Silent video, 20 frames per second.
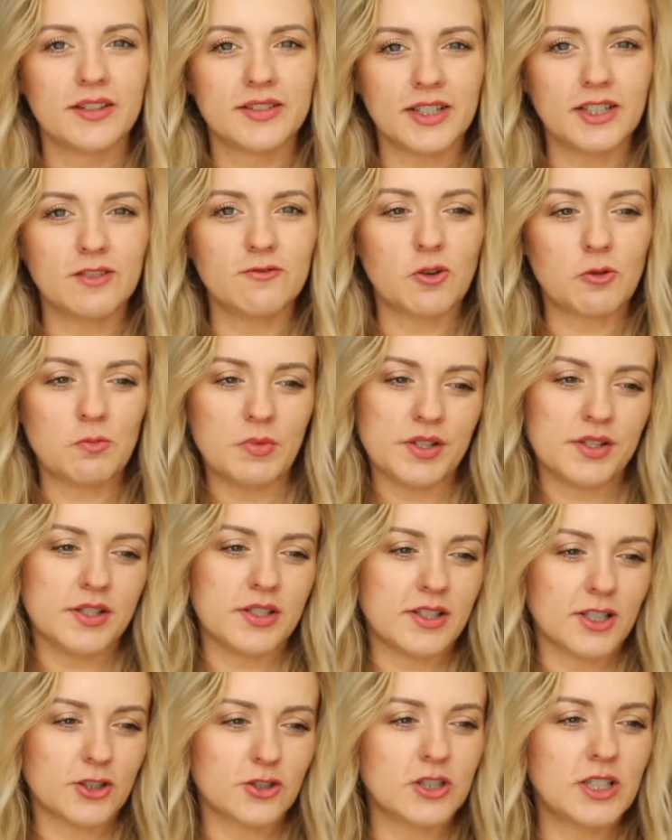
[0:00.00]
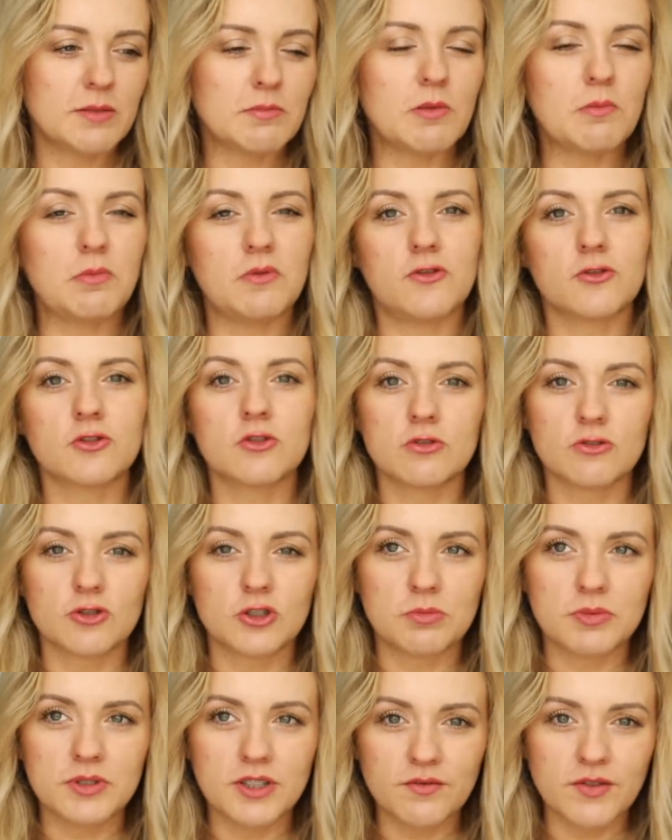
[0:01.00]
tej informacji, także nie mam powodu,
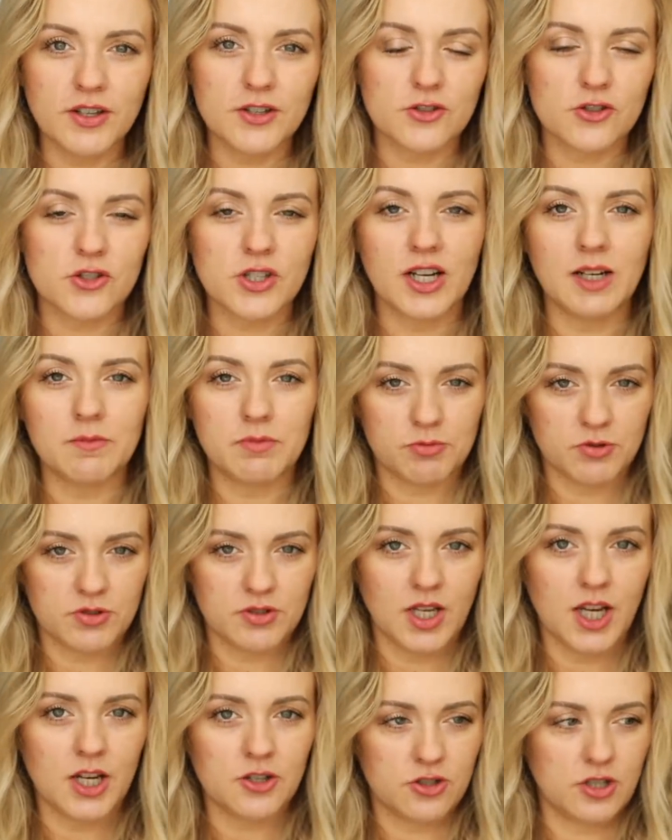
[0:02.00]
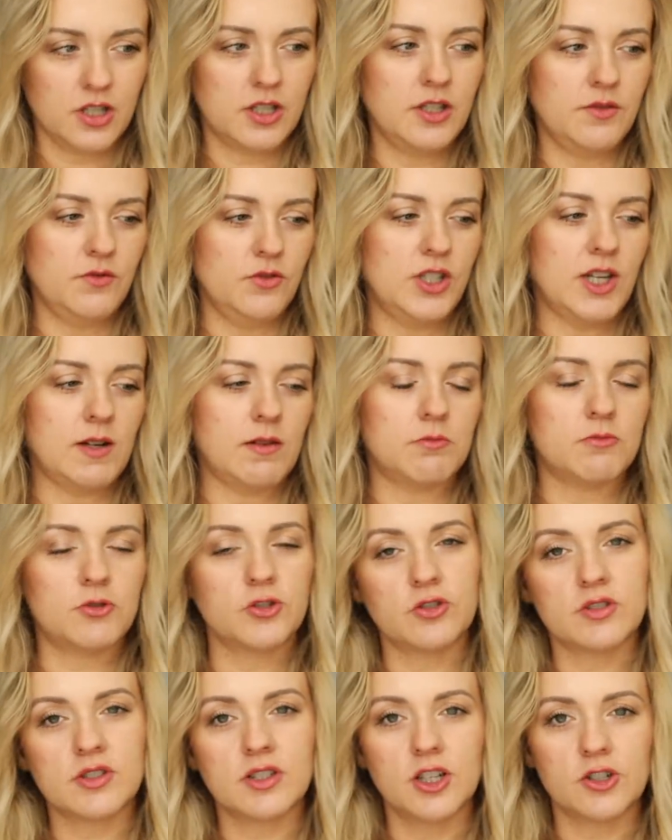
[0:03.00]
żeby nie wierzyć, ale po prostu ja jeszcze ich nie widziałam.
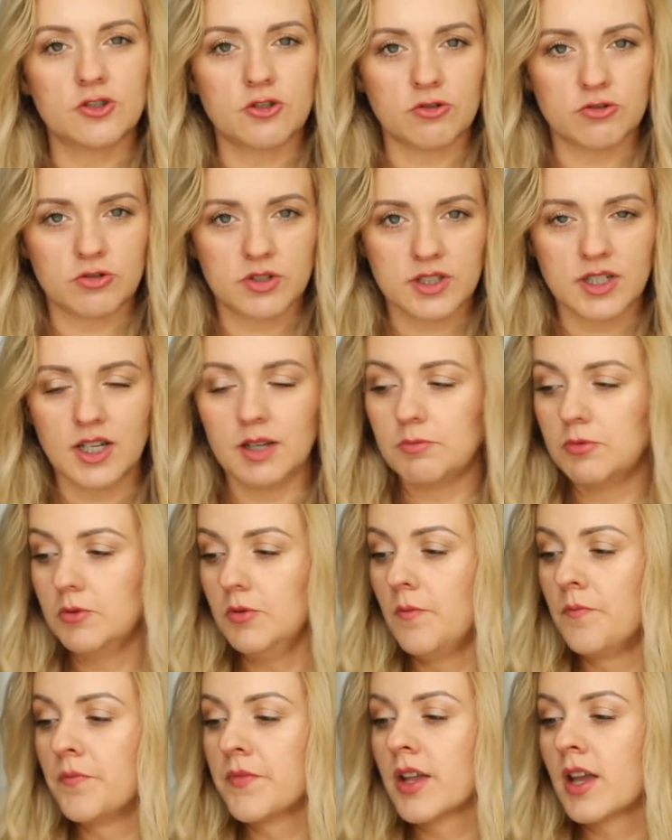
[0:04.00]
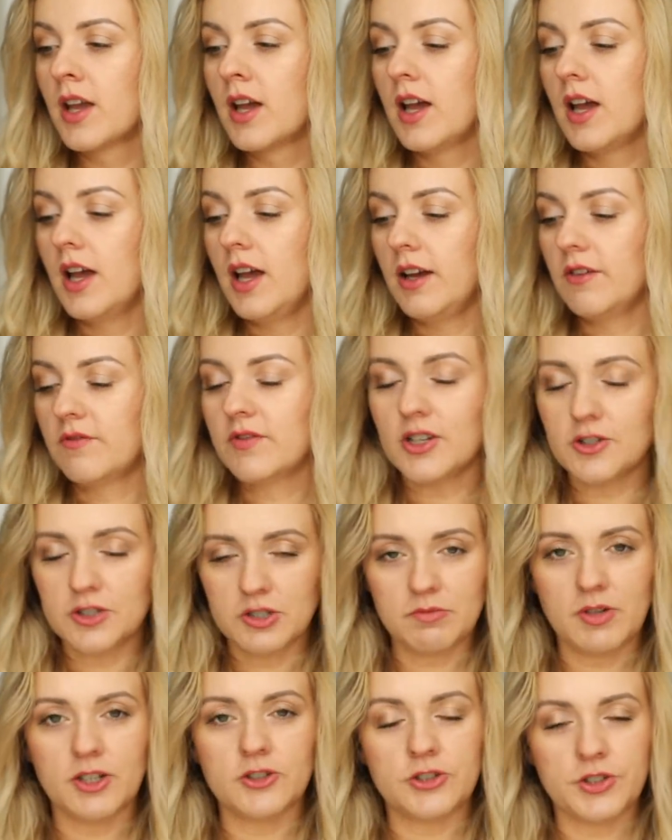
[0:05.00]
Może to zależy od sklepu w
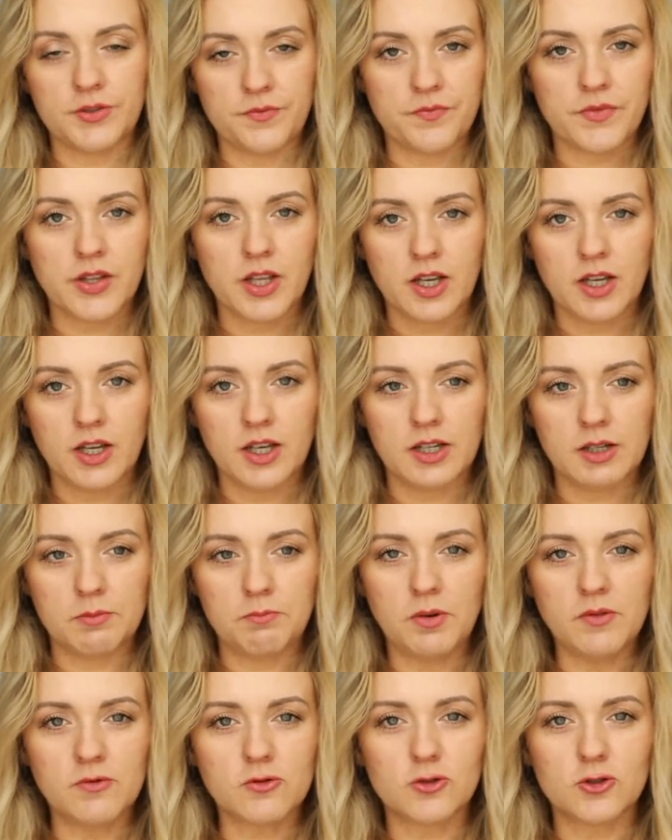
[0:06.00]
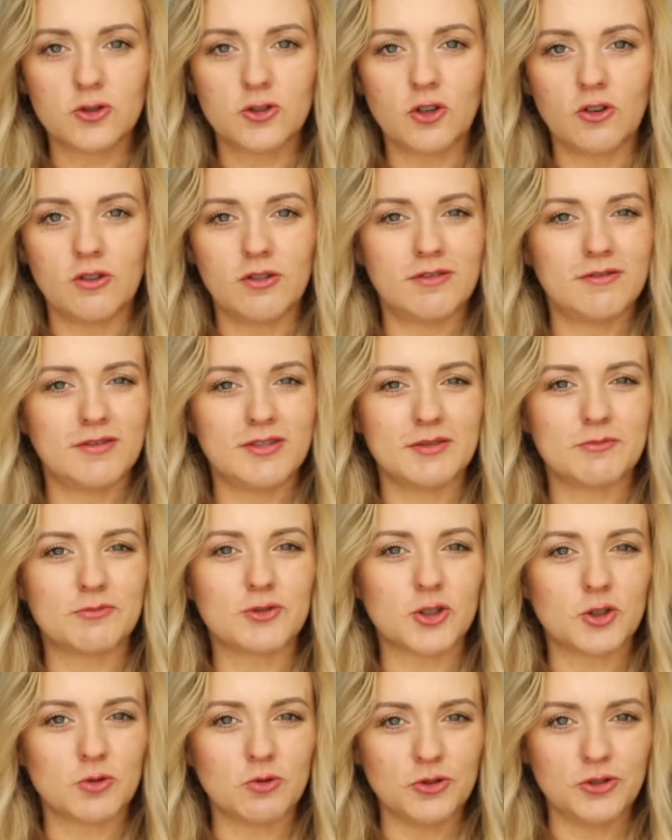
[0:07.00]
każdym razie, e, powrót do e,
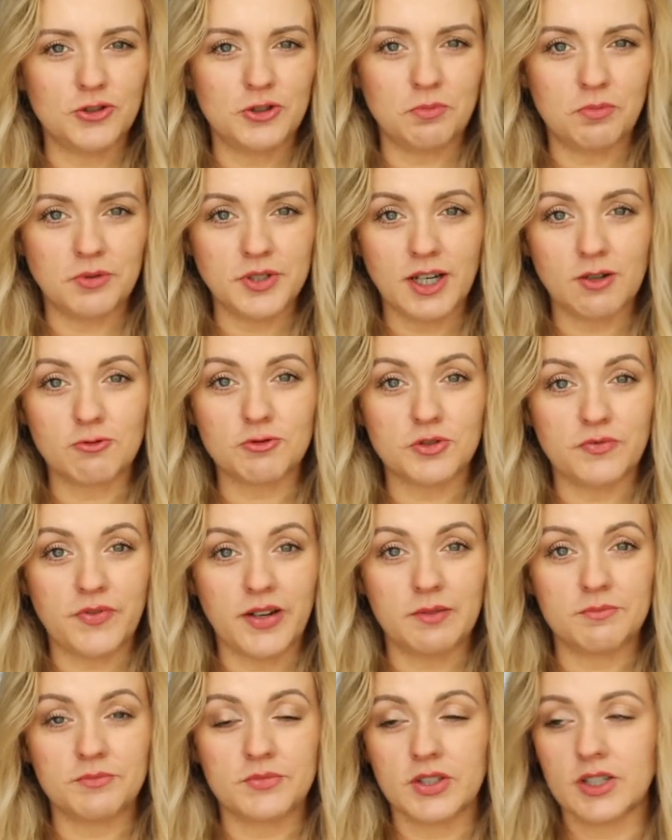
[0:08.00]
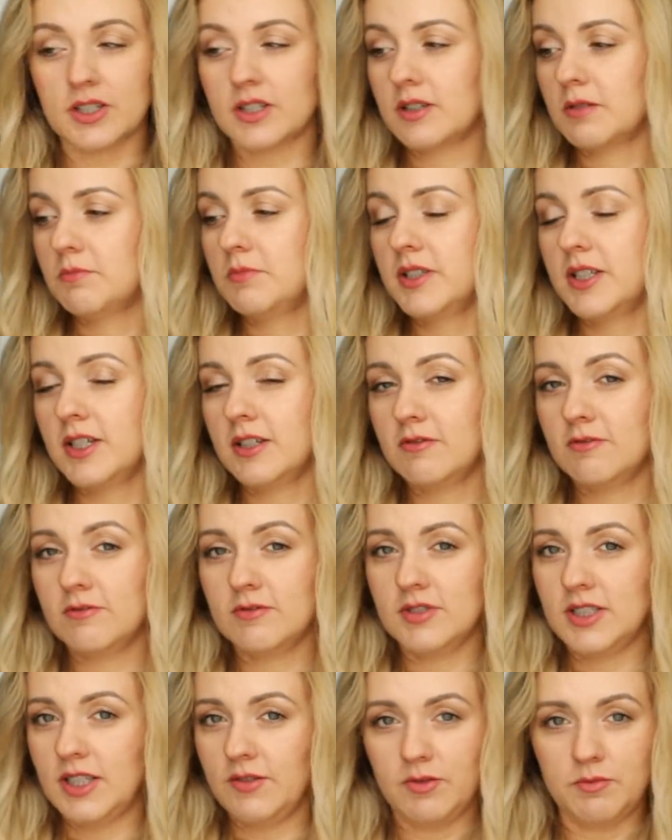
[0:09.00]
przeszłości, bo ja używałam tych
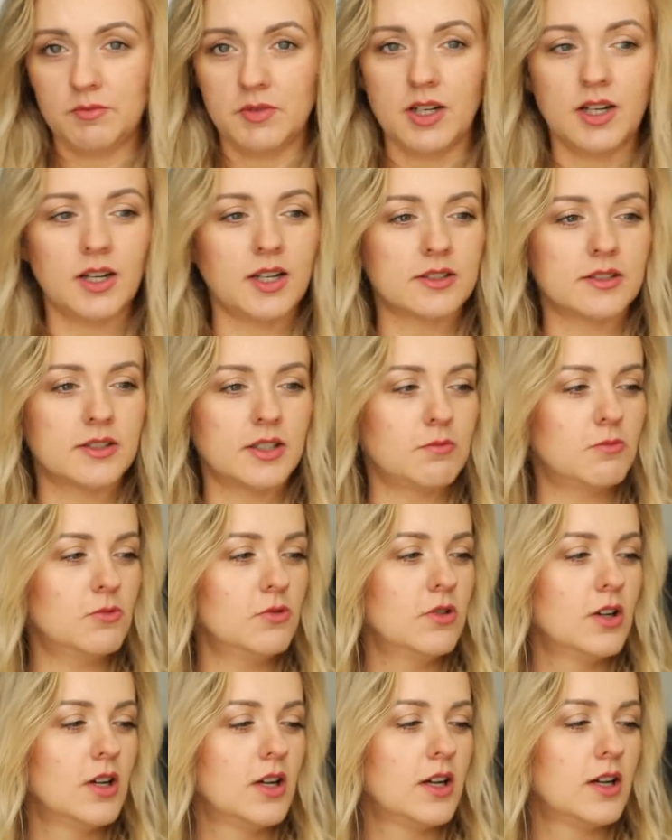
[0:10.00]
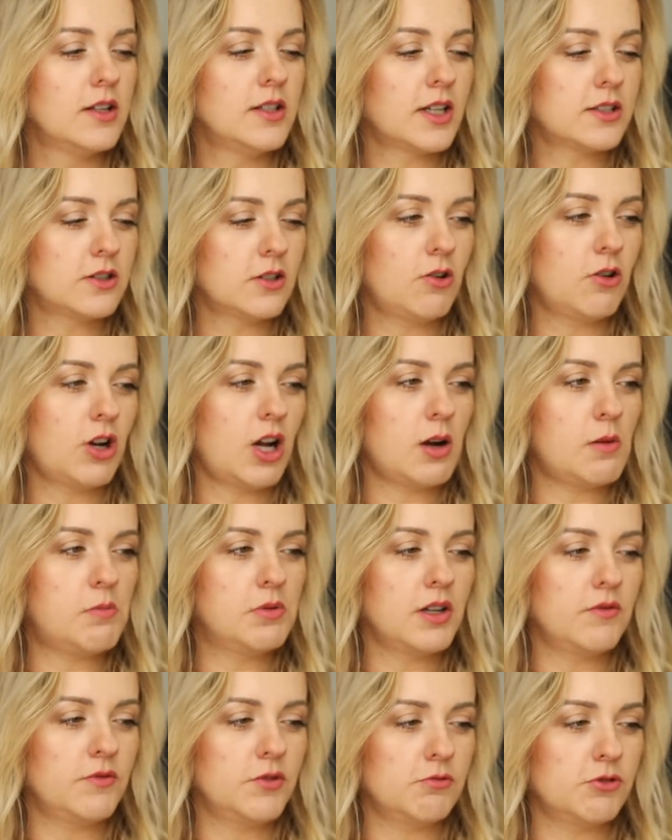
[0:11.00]
mydeł nie wiem ile lat temu, jak tylko chyba
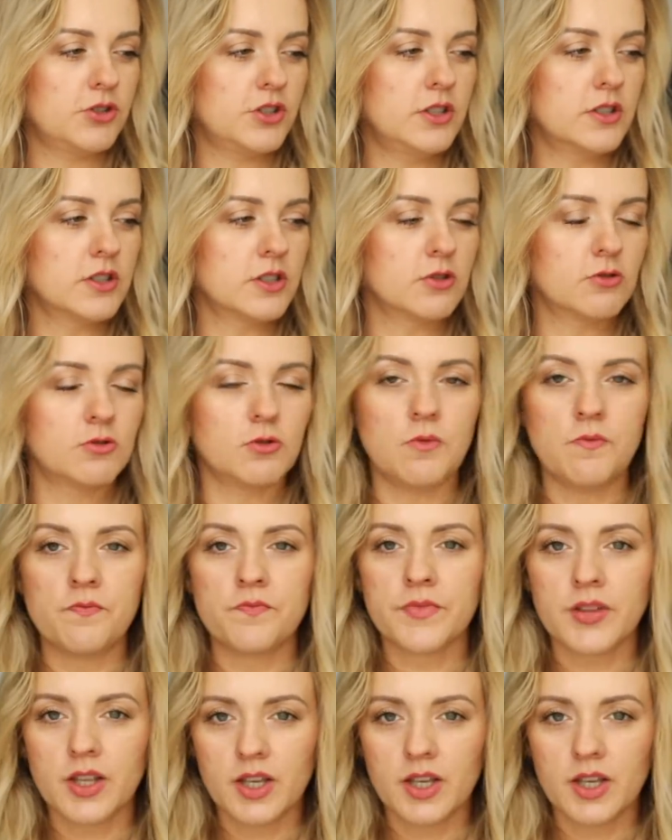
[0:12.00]
pojawiły się na rynku.